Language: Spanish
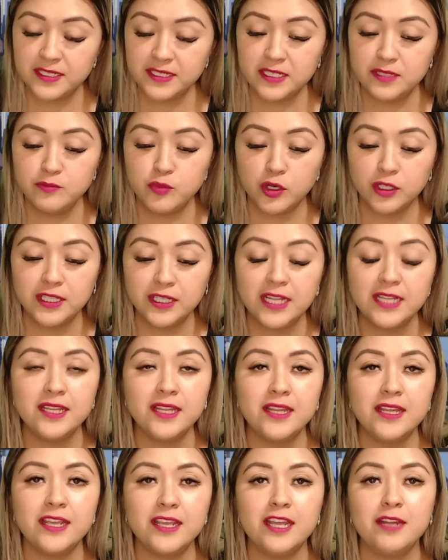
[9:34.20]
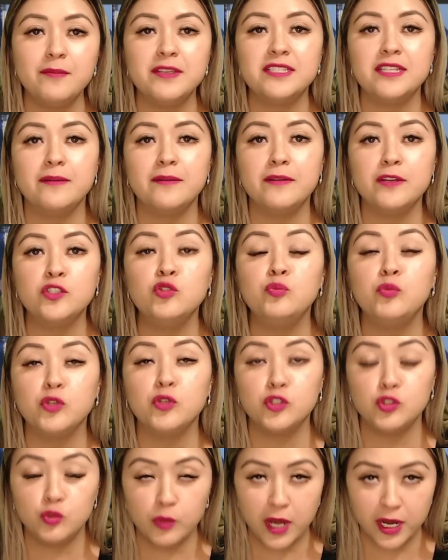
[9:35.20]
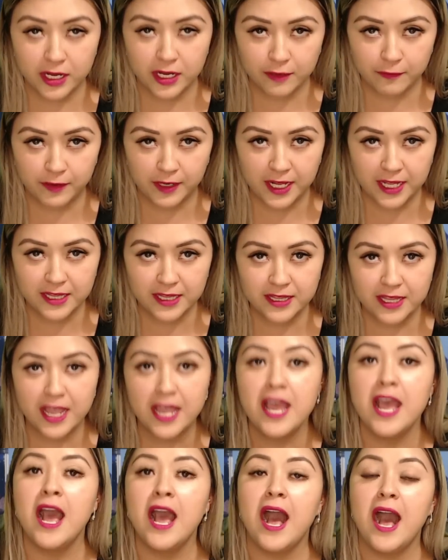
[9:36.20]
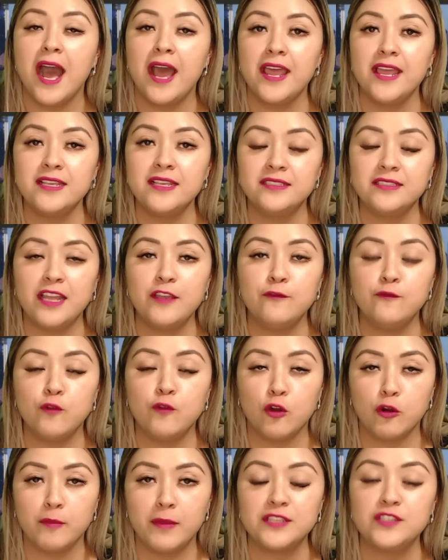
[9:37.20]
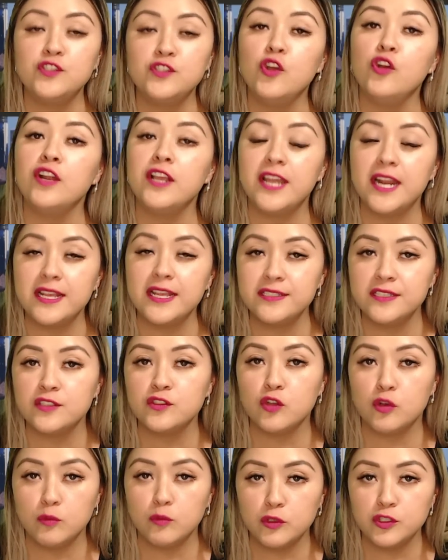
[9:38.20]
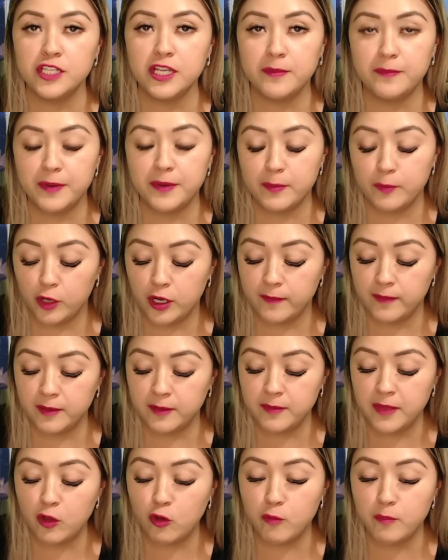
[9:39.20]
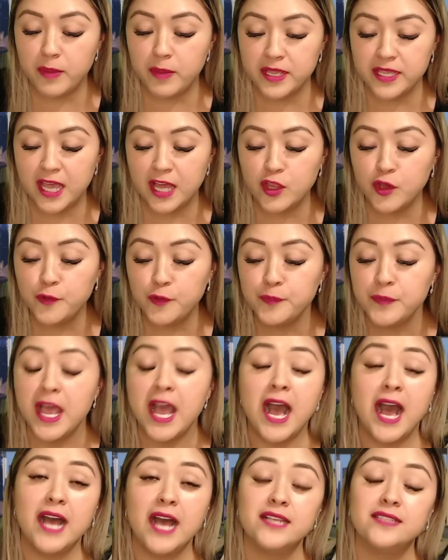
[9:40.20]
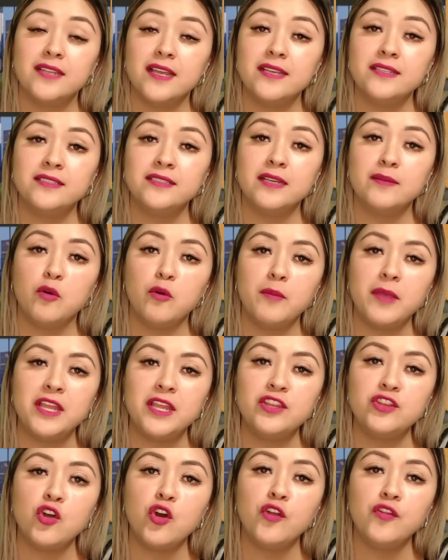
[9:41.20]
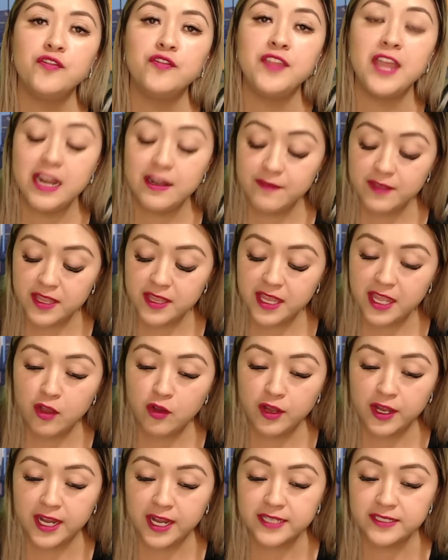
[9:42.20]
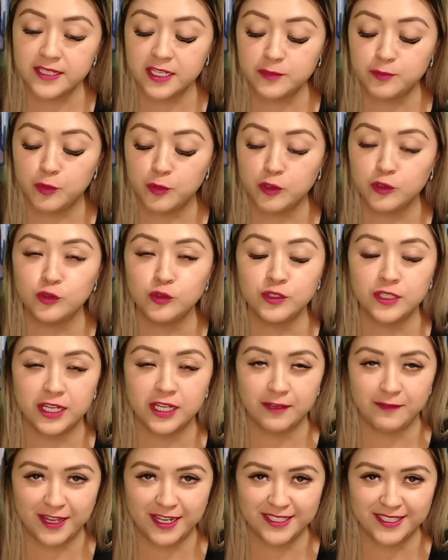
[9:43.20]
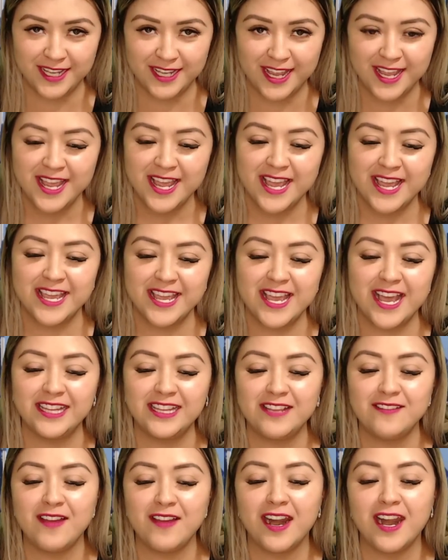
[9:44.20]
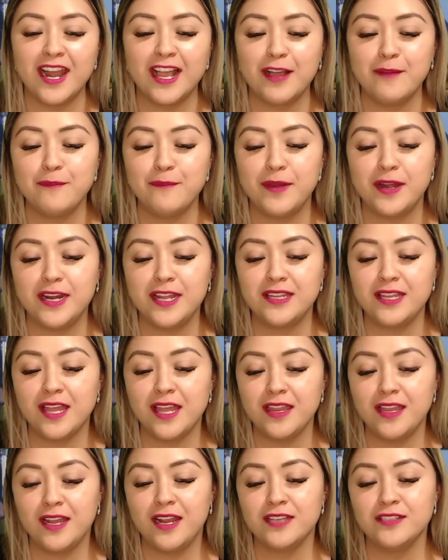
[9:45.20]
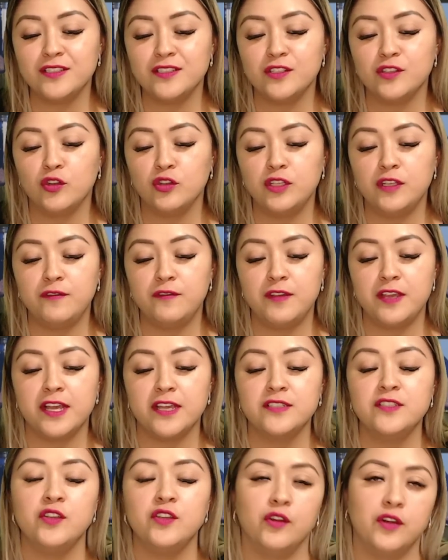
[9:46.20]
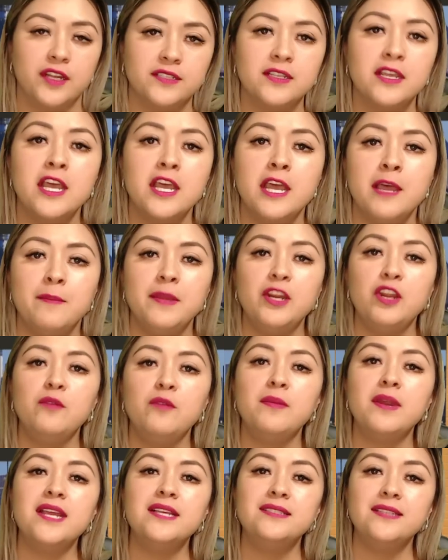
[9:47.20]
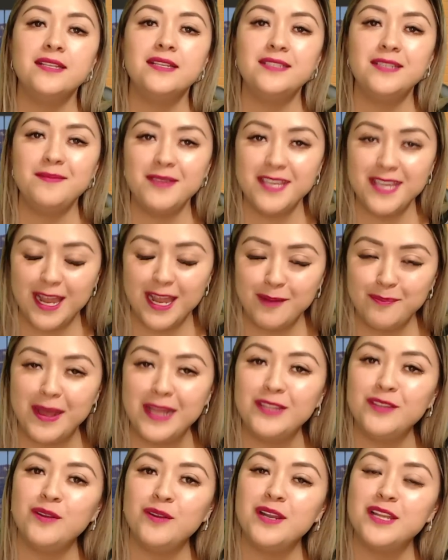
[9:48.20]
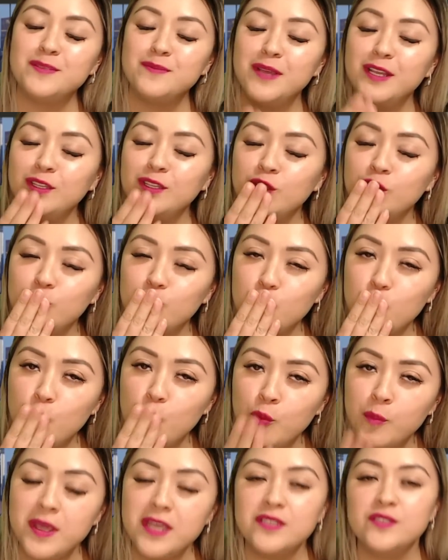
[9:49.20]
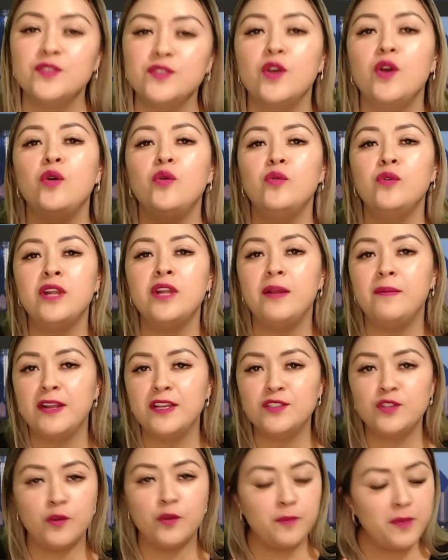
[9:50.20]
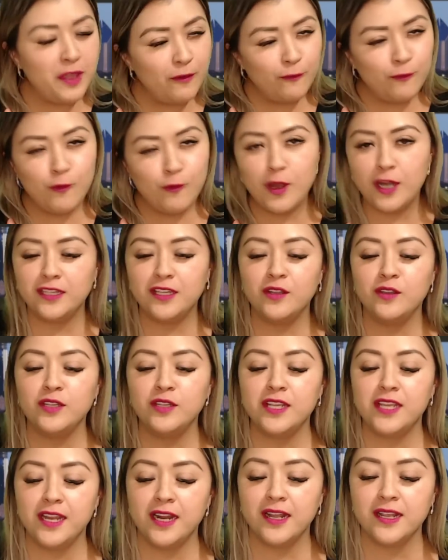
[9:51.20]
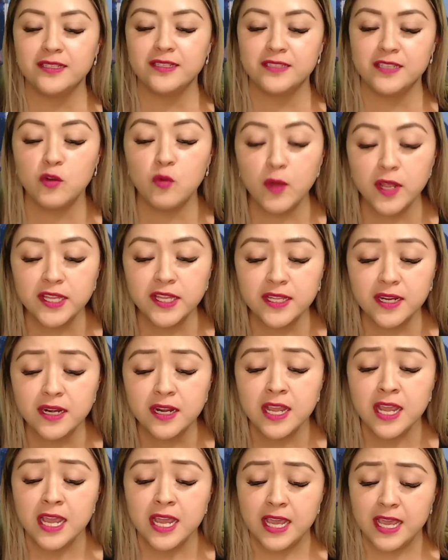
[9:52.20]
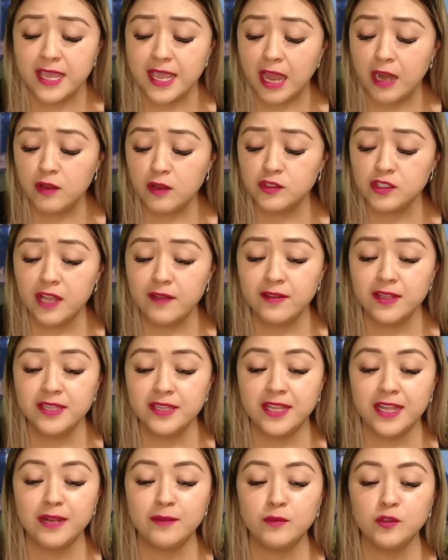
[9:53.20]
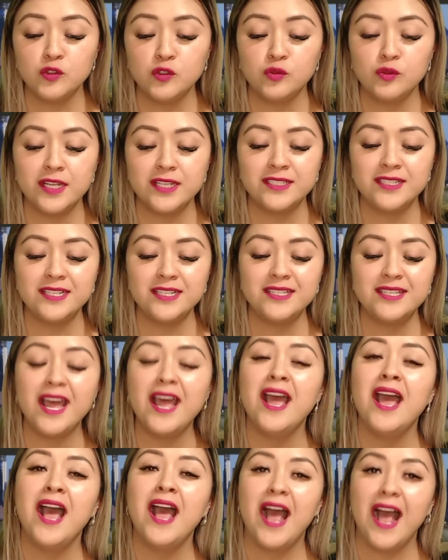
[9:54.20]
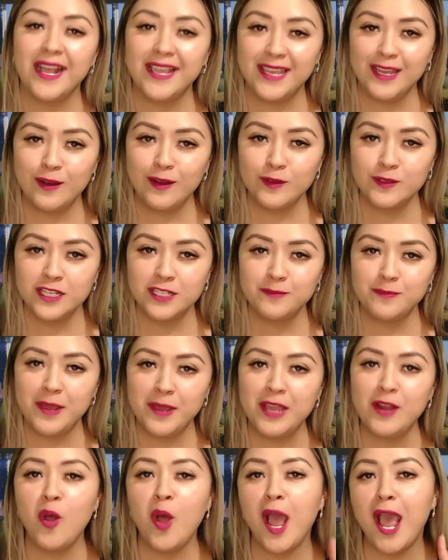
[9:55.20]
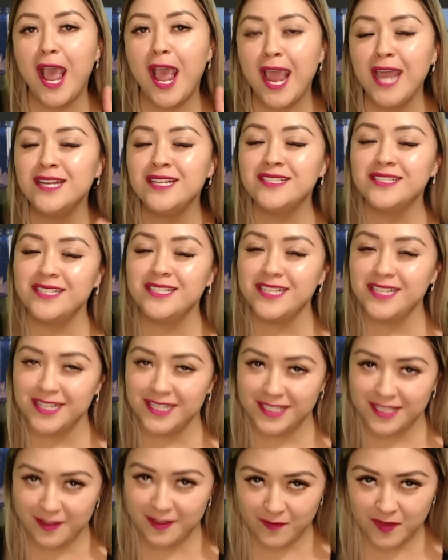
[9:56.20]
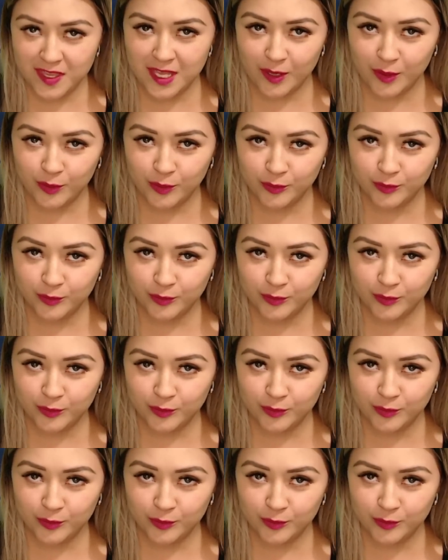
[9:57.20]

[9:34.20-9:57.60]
importante. Déjenme saber su postura referente a esta información. Gracias como siempre por haberme acompañado hasta este momento del video. Gracias por suscribirse y activar la campanita de las notificaciones. Mi nombre es Ceci Villalpando. Les mando un beso, un abrazo bien fuerte donde quiera que se encuentren. Y ya lo saben, tenemos una cita. Aquí los espero en el siguiente video.